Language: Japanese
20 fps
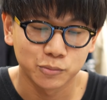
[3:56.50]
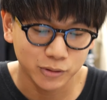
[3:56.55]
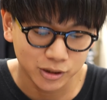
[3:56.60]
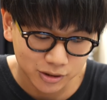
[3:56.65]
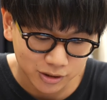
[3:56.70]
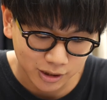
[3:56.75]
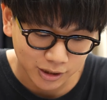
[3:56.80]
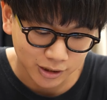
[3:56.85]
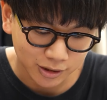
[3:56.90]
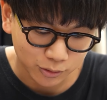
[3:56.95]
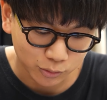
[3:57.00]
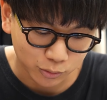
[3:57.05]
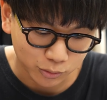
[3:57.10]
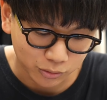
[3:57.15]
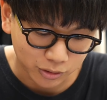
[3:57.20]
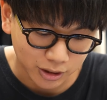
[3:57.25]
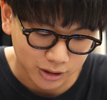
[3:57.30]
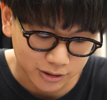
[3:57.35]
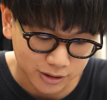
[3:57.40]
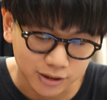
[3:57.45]
いまして、
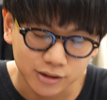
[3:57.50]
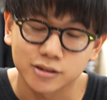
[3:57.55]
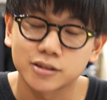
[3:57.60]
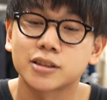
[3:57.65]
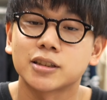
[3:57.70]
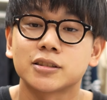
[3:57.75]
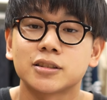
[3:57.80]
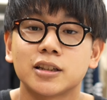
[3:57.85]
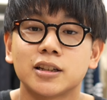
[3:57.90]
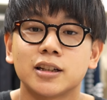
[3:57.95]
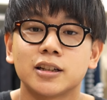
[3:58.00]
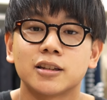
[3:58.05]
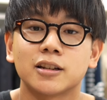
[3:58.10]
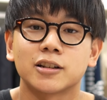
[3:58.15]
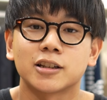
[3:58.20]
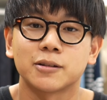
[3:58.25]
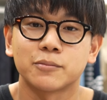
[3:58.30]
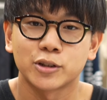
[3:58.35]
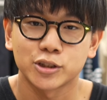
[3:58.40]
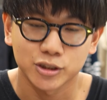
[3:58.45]
今回選出させていた
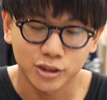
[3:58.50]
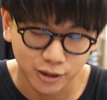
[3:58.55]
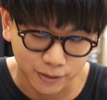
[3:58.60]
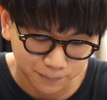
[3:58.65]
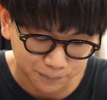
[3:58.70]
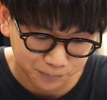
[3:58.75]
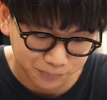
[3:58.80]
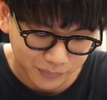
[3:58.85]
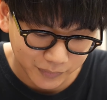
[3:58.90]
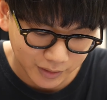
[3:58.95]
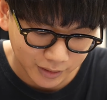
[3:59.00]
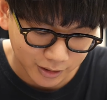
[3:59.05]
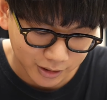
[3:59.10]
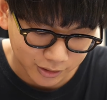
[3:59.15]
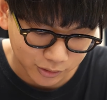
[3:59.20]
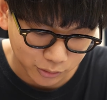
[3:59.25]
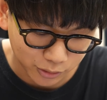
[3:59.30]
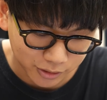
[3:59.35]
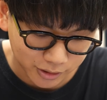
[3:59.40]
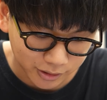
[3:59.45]
だきました。
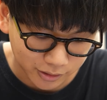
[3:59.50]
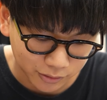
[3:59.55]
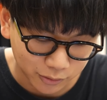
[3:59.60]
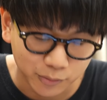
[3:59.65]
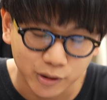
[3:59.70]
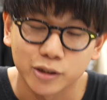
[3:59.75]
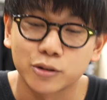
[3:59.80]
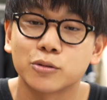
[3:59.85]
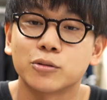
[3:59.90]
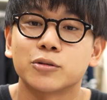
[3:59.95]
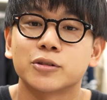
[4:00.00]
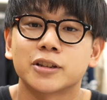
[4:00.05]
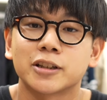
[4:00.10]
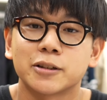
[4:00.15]
服部さんおめでとうご